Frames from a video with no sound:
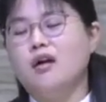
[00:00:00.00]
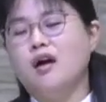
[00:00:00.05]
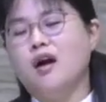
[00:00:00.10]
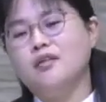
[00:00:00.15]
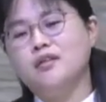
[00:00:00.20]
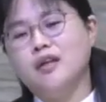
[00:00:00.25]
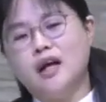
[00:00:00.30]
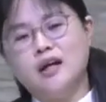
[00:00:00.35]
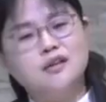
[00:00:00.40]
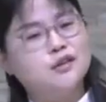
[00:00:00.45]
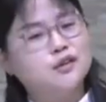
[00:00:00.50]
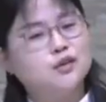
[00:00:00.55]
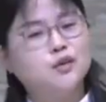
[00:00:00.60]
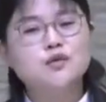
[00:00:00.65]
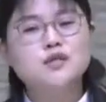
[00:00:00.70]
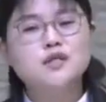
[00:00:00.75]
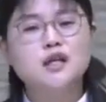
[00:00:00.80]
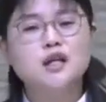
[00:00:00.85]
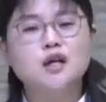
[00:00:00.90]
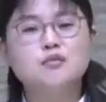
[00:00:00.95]
아, 나
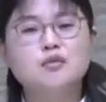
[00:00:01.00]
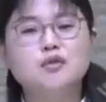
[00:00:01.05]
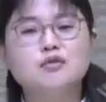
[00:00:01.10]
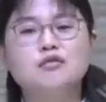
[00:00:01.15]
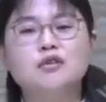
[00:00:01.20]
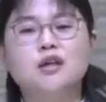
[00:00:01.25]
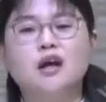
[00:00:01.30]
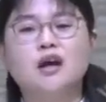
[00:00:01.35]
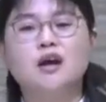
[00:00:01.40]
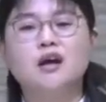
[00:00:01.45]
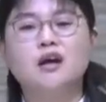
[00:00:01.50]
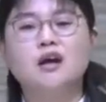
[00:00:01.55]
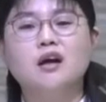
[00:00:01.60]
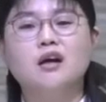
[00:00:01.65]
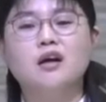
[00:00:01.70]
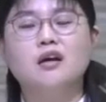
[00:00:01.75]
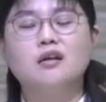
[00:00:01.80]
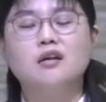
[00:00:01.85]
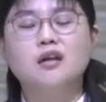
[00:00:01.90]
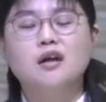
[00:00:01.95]
그런
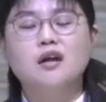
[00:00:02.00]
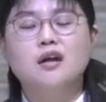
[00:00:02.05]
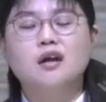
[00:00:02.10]
사람이구나.